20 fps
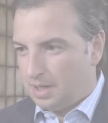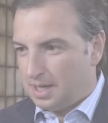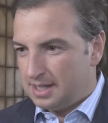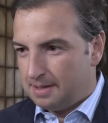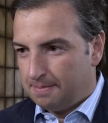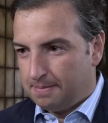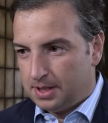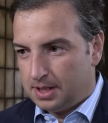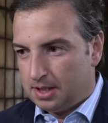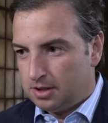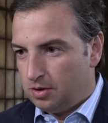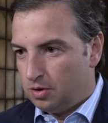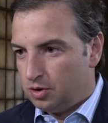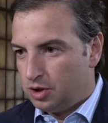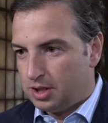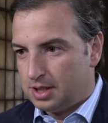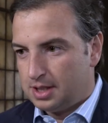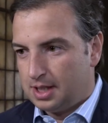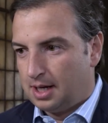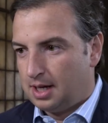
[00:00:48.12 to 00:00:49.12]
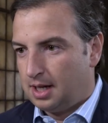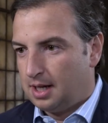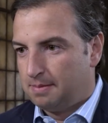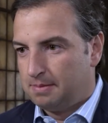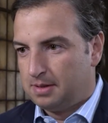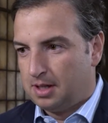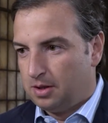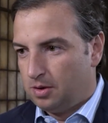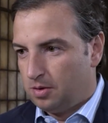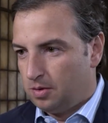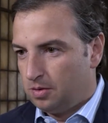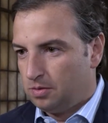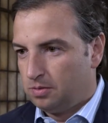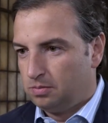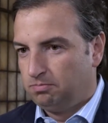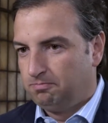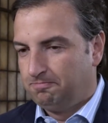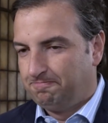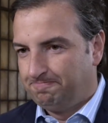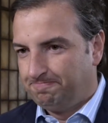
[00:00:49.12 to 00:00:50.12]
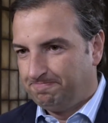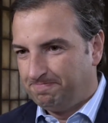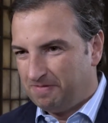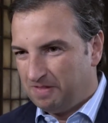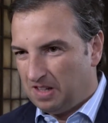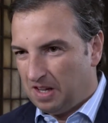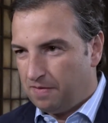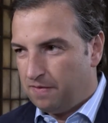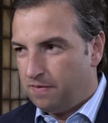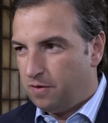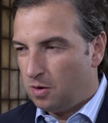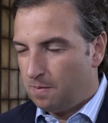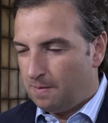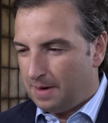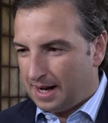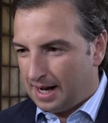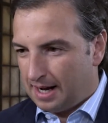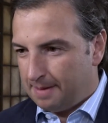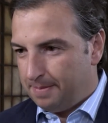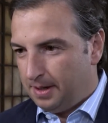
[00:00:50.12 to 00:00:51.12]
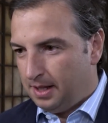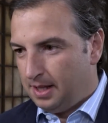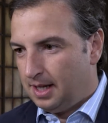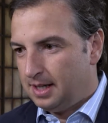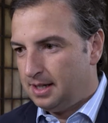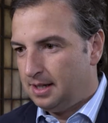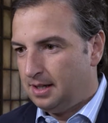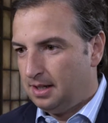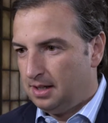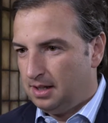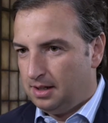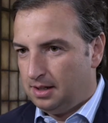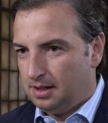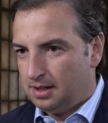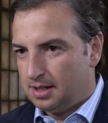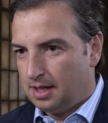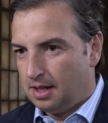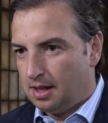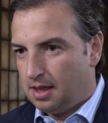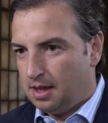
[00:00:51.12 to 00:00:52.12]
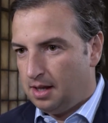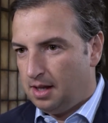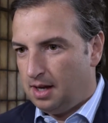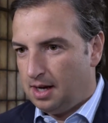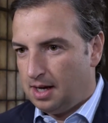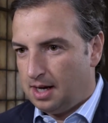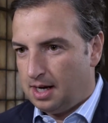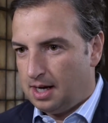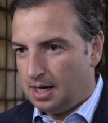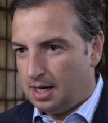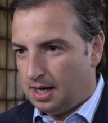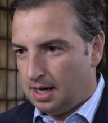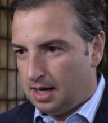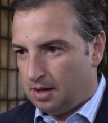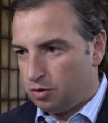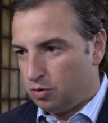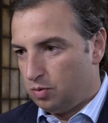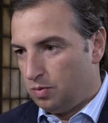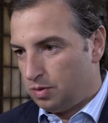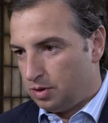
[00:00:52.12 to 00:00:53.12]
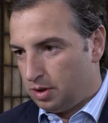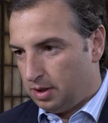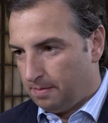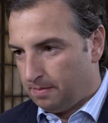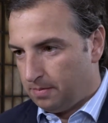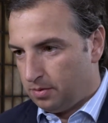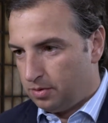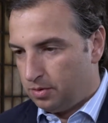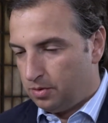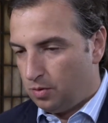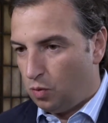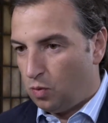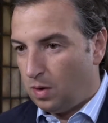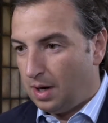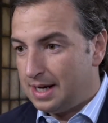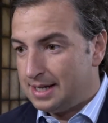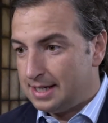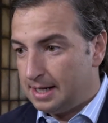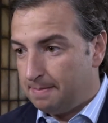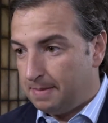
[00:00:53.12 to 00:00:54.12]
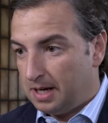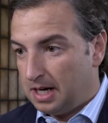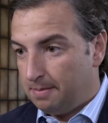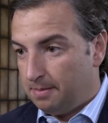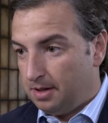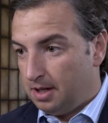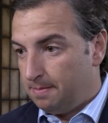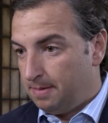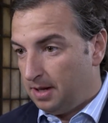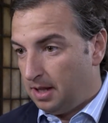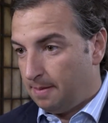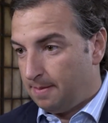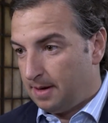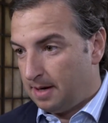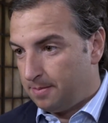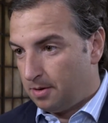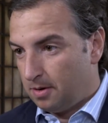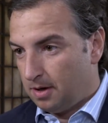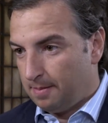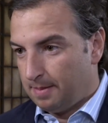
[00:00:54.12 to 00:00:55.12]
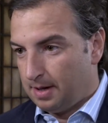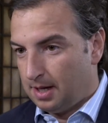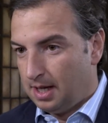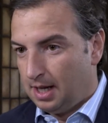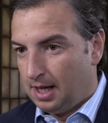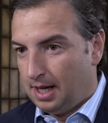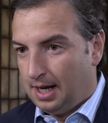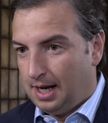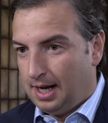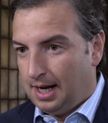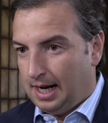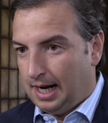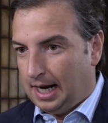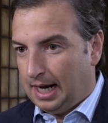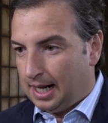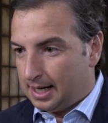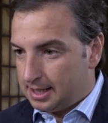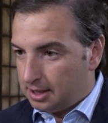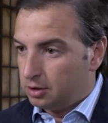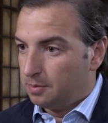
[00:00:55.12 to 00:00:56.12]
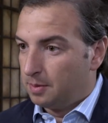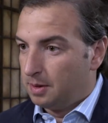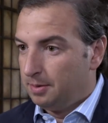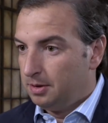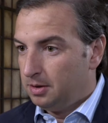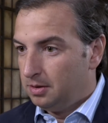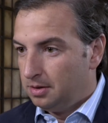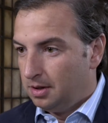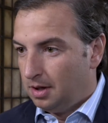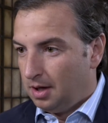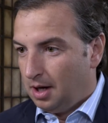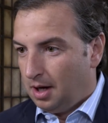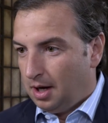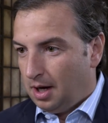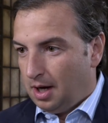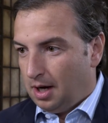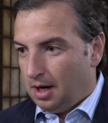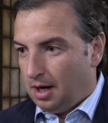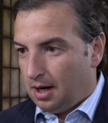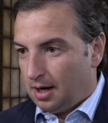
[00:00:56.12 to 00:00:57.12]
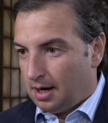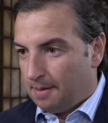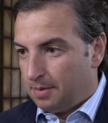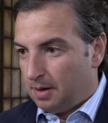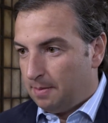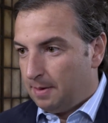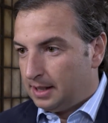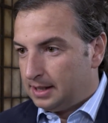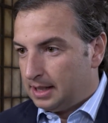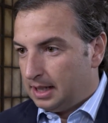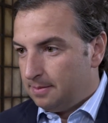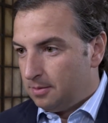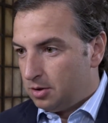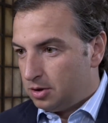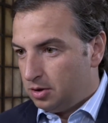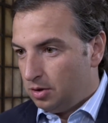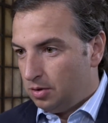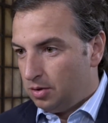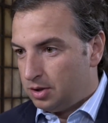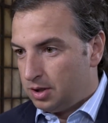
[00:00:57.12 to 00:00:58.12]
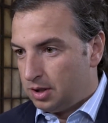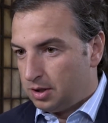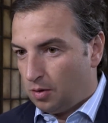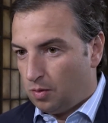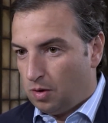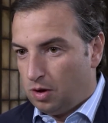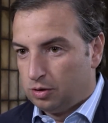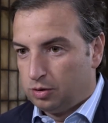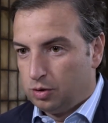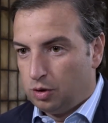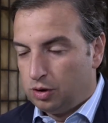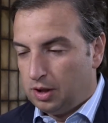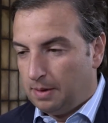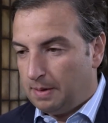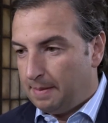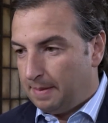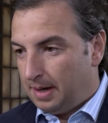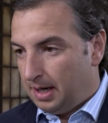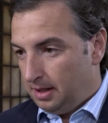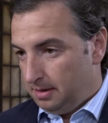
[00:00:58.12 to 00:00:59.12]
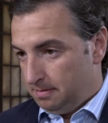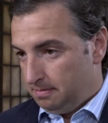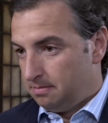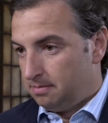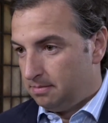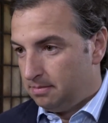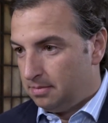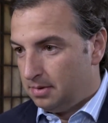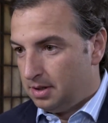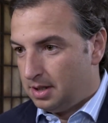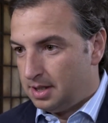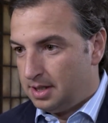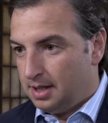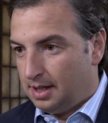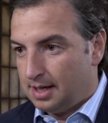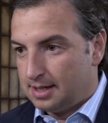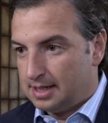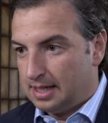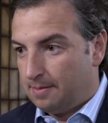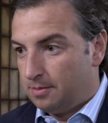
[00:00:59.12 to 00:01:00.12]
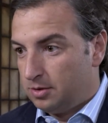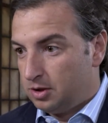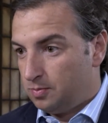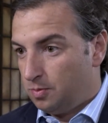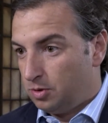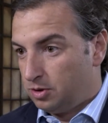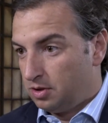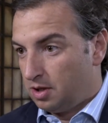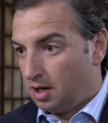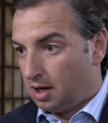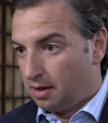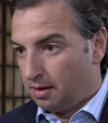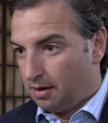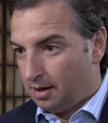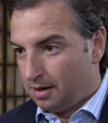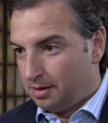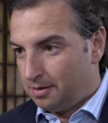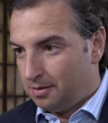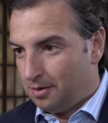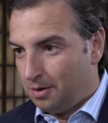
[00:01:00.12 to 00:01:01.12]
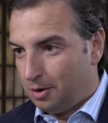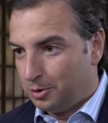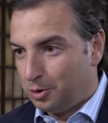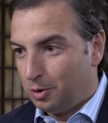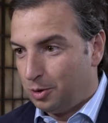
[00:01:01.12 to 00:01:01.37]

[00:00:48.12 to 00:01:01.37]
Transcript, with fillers: las empresas no se están adaptando de forma rápida y sencilla a los nuevos tiempos. ¿Cuál es para mí el principal problema? El éxito previo. El gran problema que tenemos todos es que cuando todo te va mal, sí que estamos dispuestos a reaccionar. Cuando